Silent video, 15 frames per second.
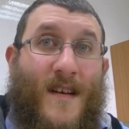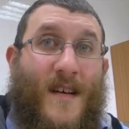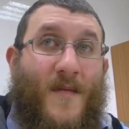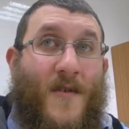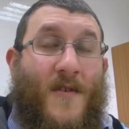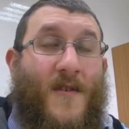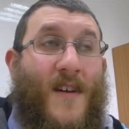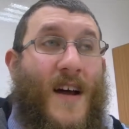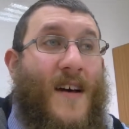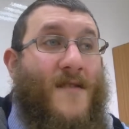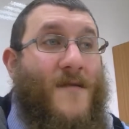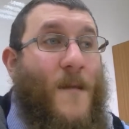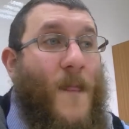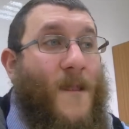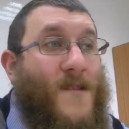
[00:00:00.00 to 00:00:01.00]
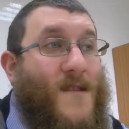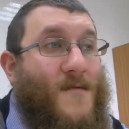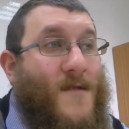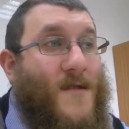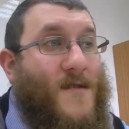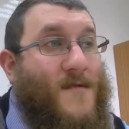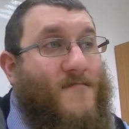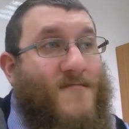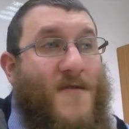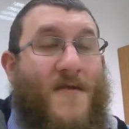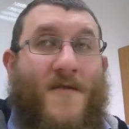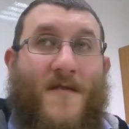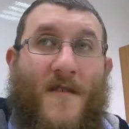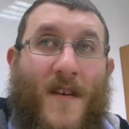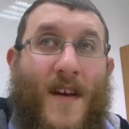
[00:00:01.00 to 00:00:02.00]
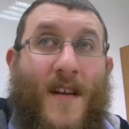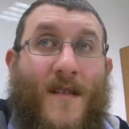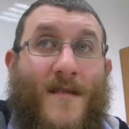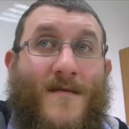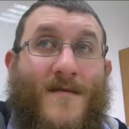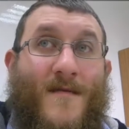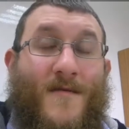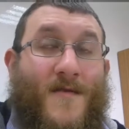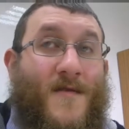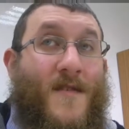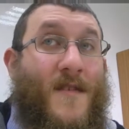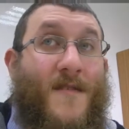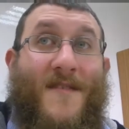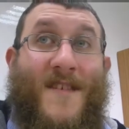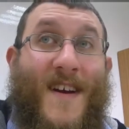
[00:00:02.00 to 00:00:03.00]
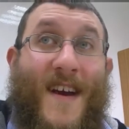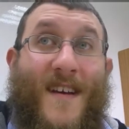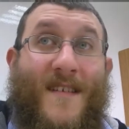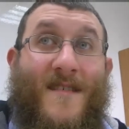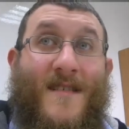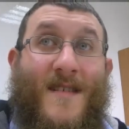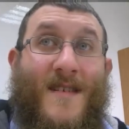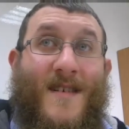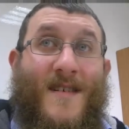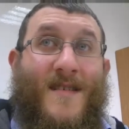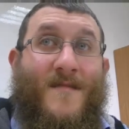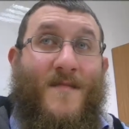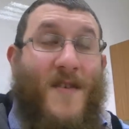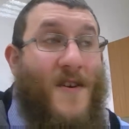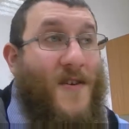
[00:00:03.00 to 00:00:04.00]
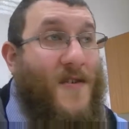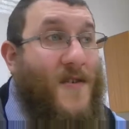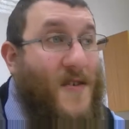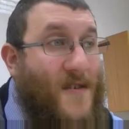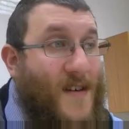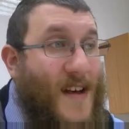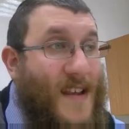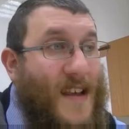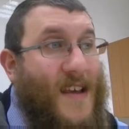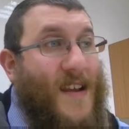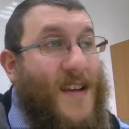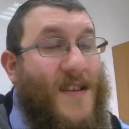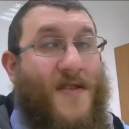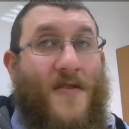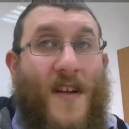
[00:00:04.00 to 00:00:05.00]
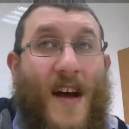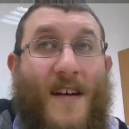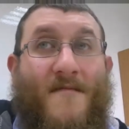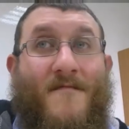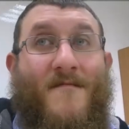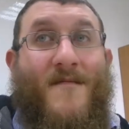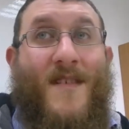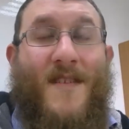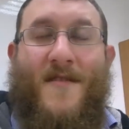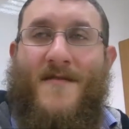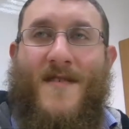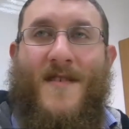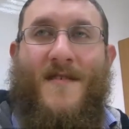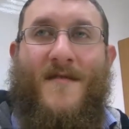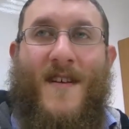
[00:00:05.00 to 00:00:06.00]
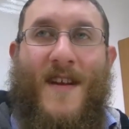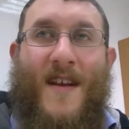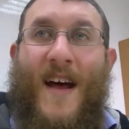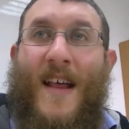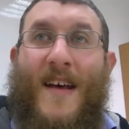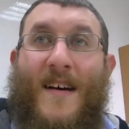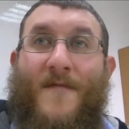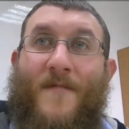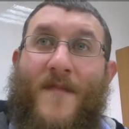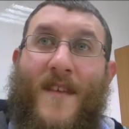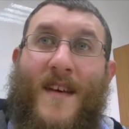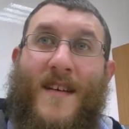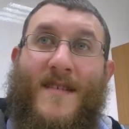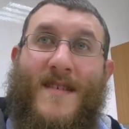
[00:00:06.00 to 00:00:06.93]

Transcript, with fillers: Por otro lado, si vos sos Cohen o sos rey, pero no adquirís Torah, entonces no vale nada el